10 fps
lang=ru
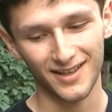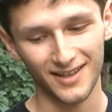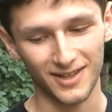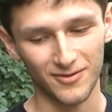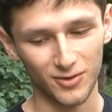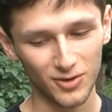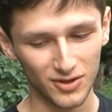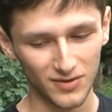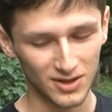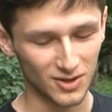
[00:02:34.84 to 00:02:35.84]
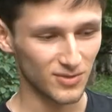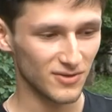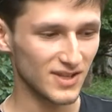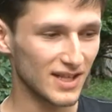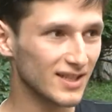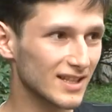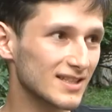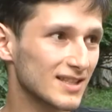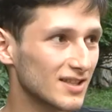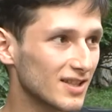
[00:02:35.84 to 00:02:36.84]
э, выходит 200 рублей в день,
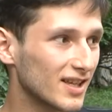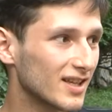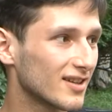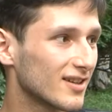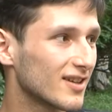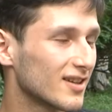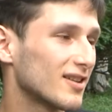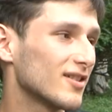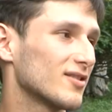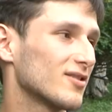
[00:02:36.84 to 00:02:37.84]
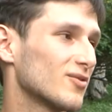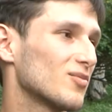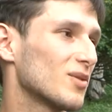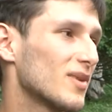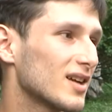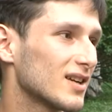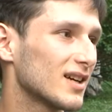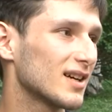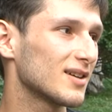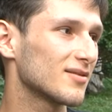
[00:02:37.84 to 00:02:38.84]
30 дней, ну,
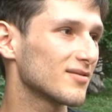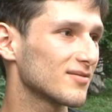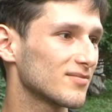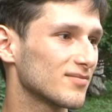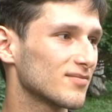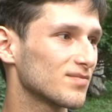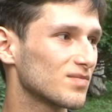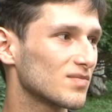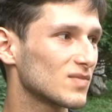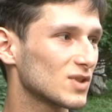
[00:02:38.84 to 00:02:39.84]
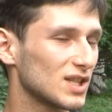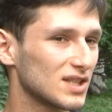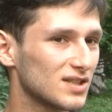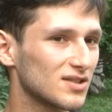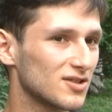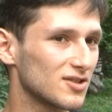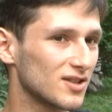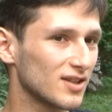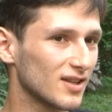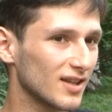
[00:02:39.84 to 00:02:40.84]
примерно 6 тысяч
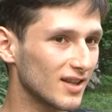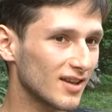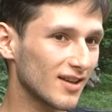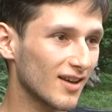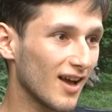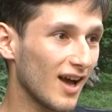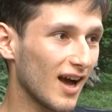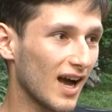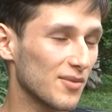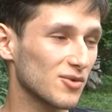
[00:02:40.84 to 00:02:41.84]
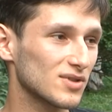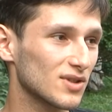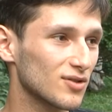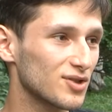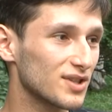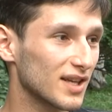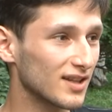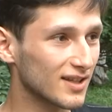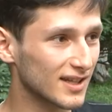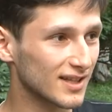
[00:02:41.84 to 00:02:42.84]
где-то, да? А можно заключить
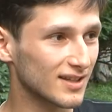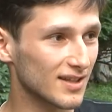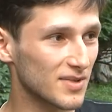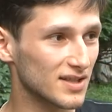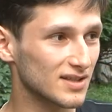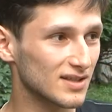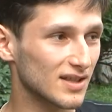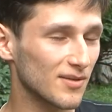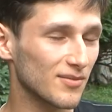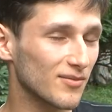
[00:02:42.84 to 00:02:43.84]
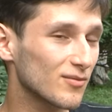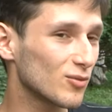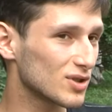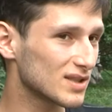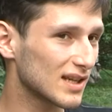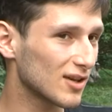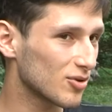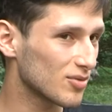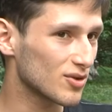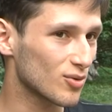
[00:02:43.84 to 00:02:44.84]
контракт на месяц, там можно
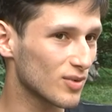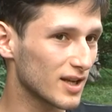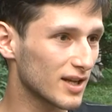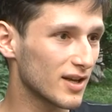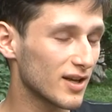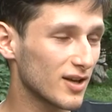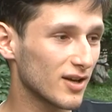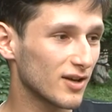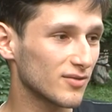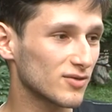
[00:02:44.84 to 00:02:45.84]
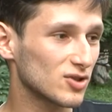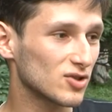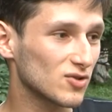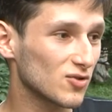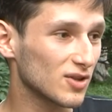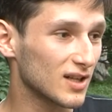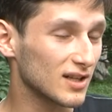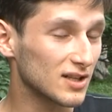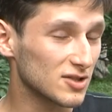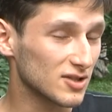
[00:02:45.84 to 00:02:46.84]
сэкономить рублей 600 или
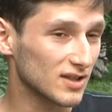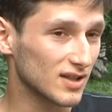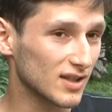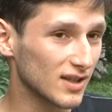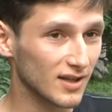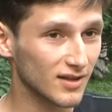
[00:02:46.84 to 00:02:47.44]
1000, где-то так.